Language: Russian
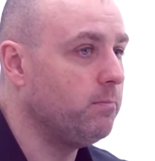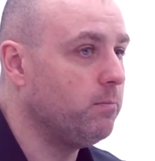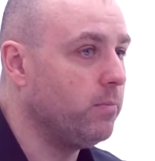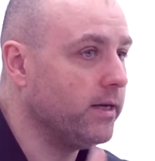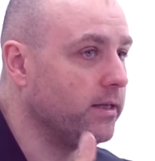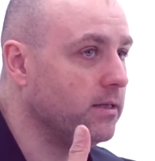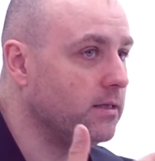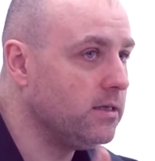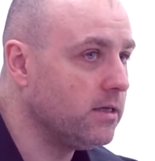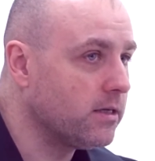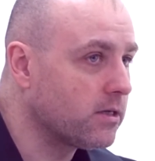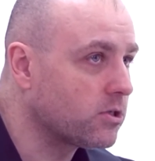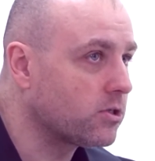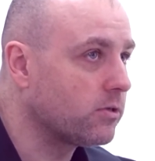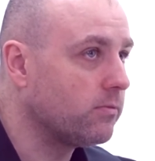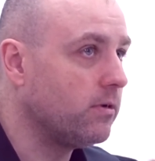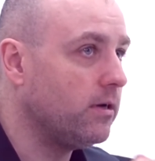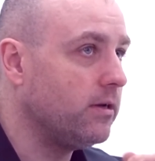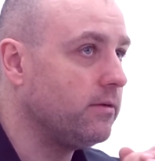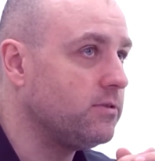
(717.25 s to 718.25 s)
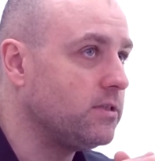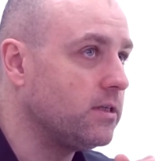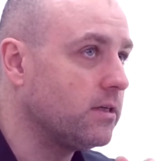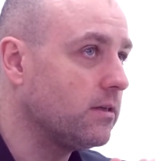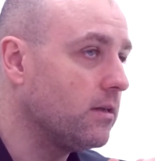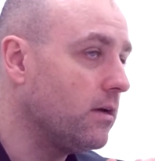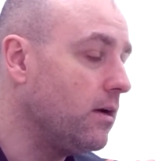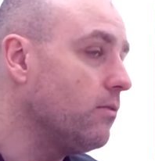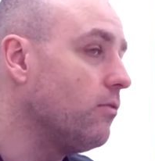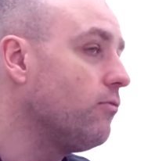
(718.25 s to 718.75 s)
поддерживали
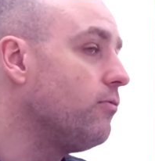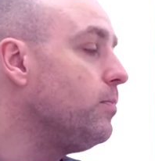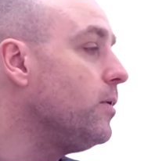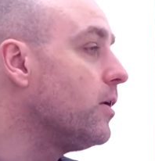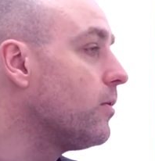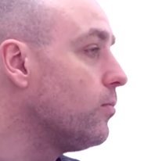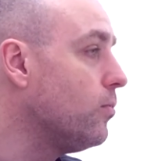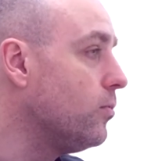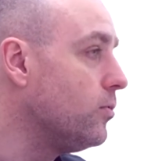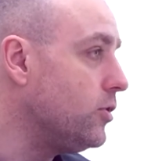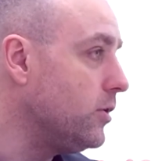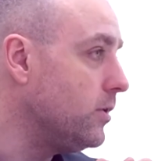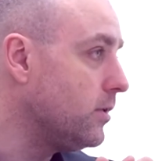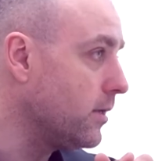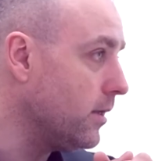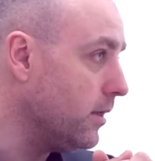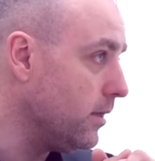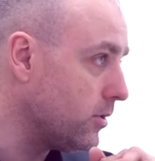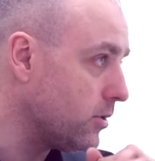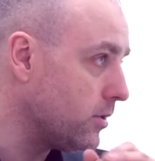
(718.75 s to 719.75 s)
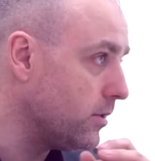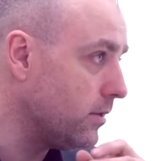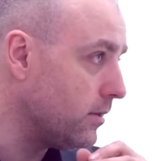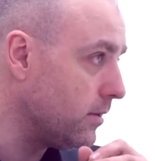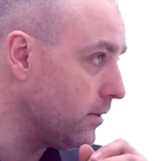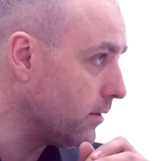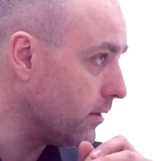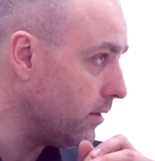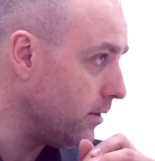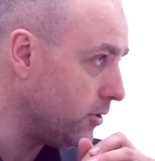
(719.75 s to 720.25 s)
всегда, ну в первую очередь, конечно,
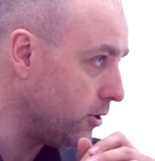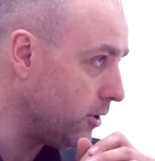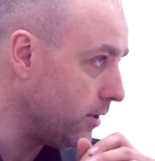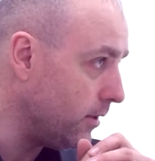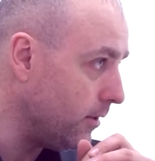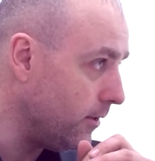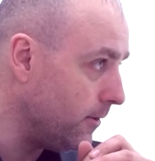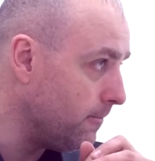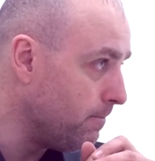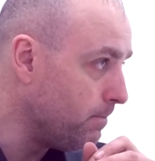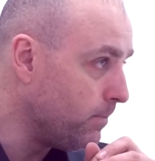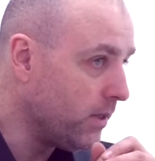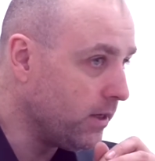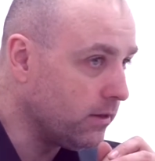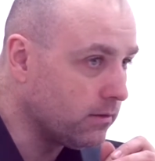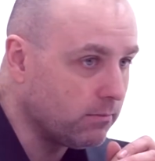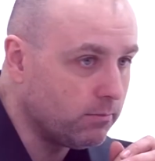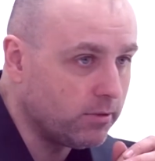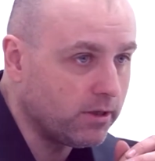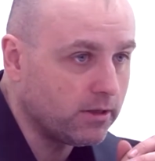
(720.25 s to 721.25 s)
это англичане, это